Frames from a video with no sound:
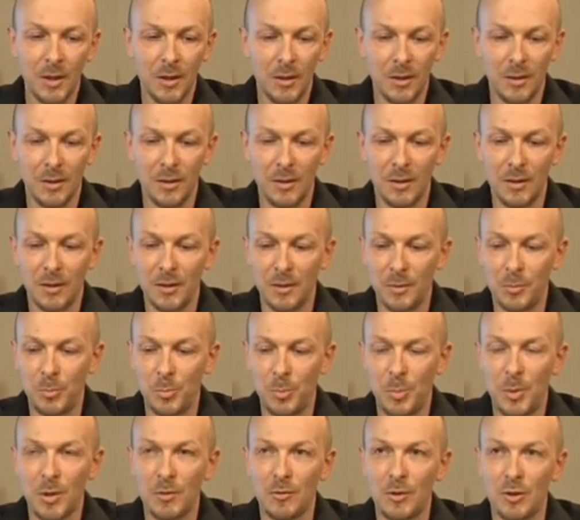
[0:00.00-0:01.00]
Э,
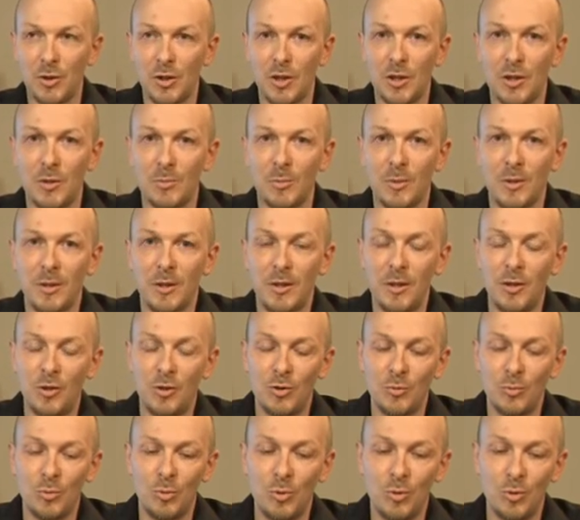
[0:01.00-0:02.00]
первая часть моей
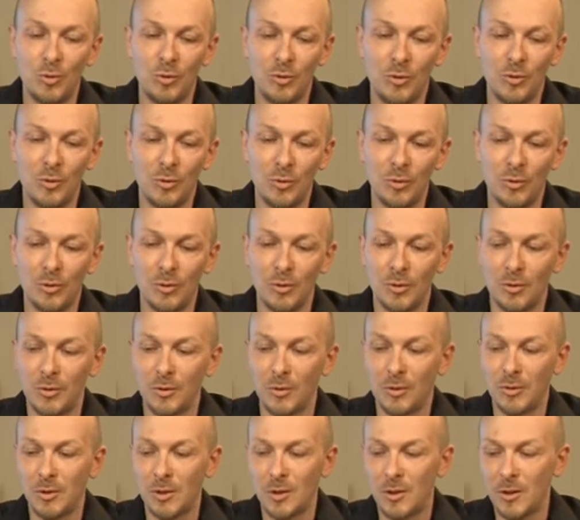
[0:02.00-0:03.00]
речи будет
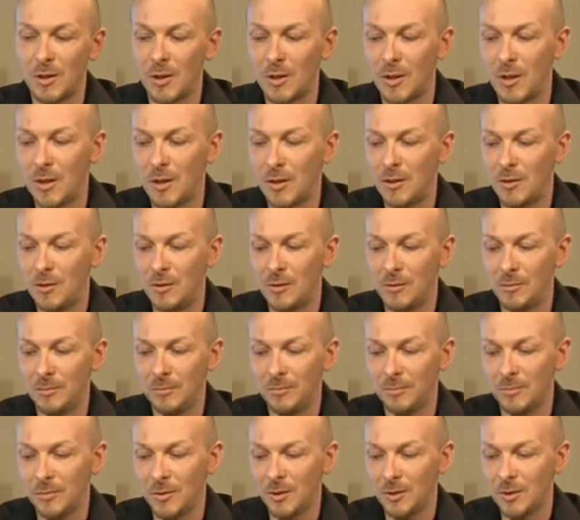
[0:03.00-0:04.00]
э, состоять
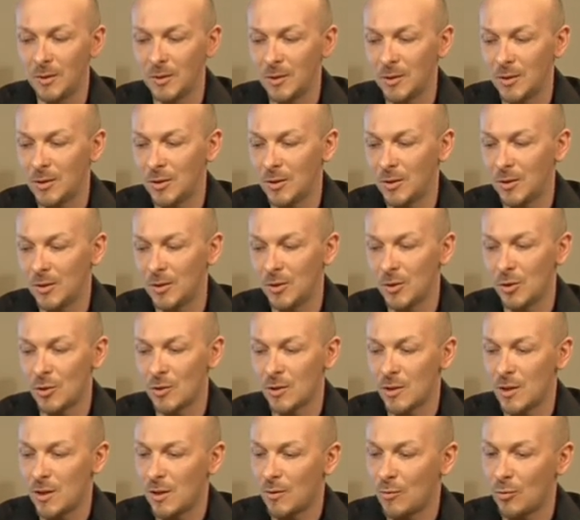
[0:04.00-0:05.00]
из
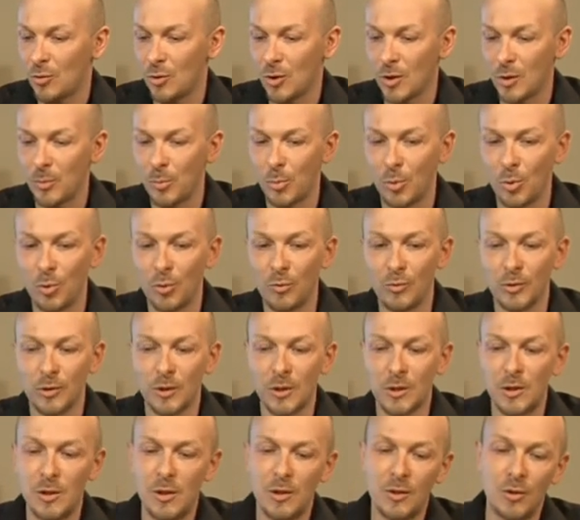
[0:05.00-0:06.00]
разговора про
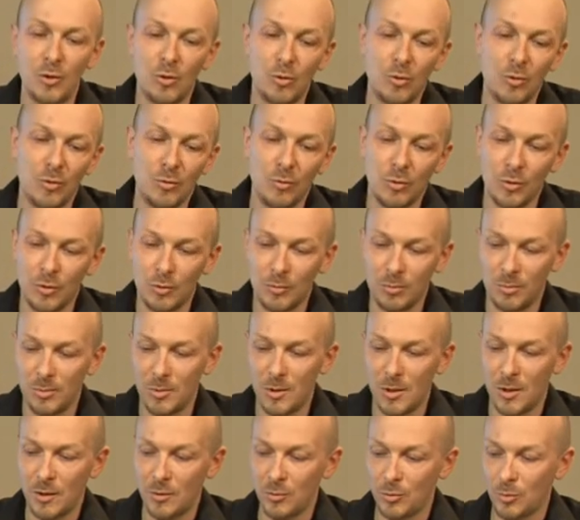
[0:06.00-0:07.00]
фототехнику. Вот
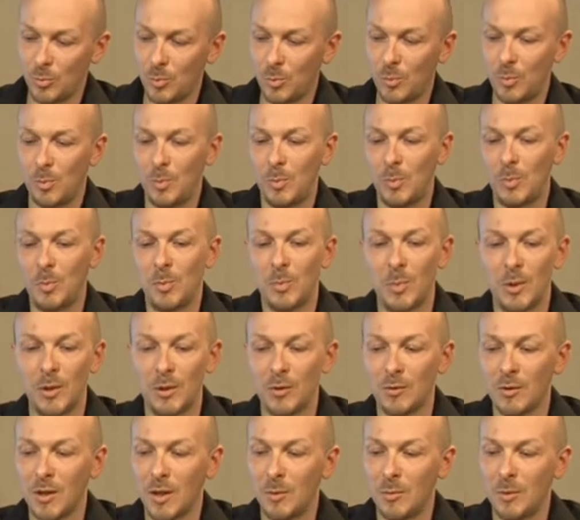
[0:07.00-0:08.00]
здесь вот
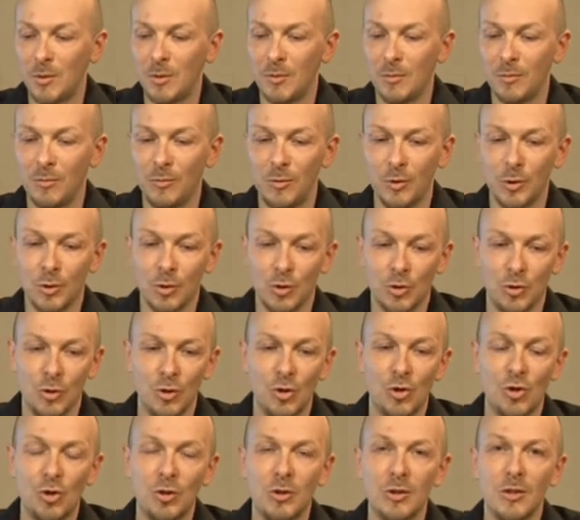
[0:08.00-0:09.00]
перед вами
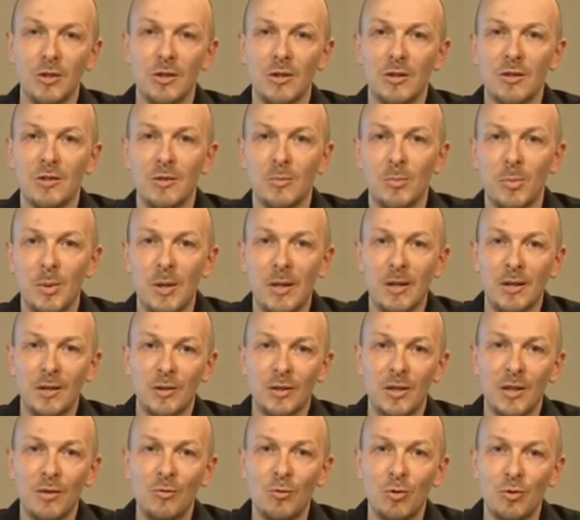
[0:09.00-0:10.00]
выложены 4 экземпляра
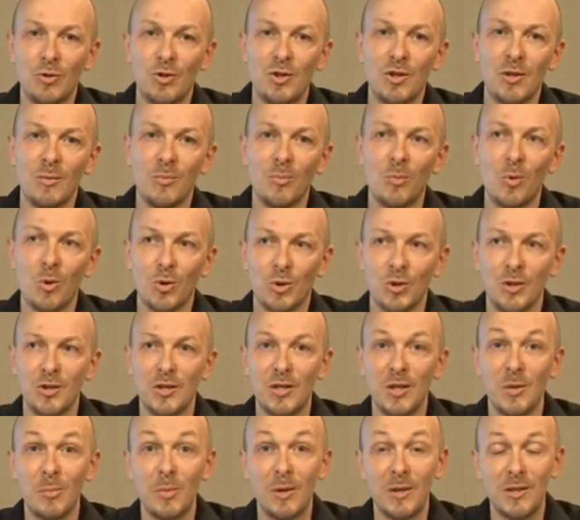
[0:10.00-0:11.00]
того, чем можно
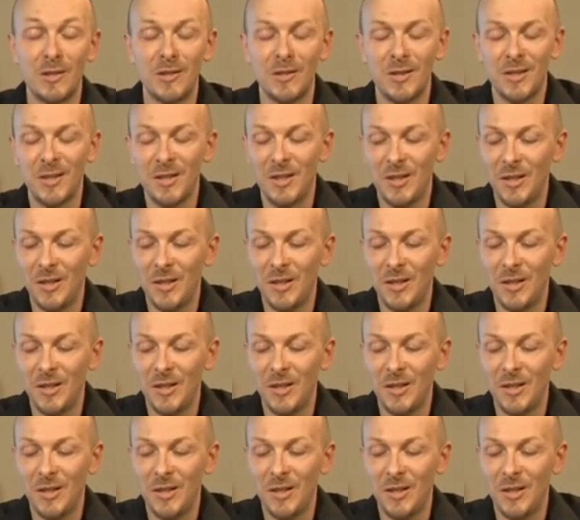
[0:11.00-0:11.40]
снимать.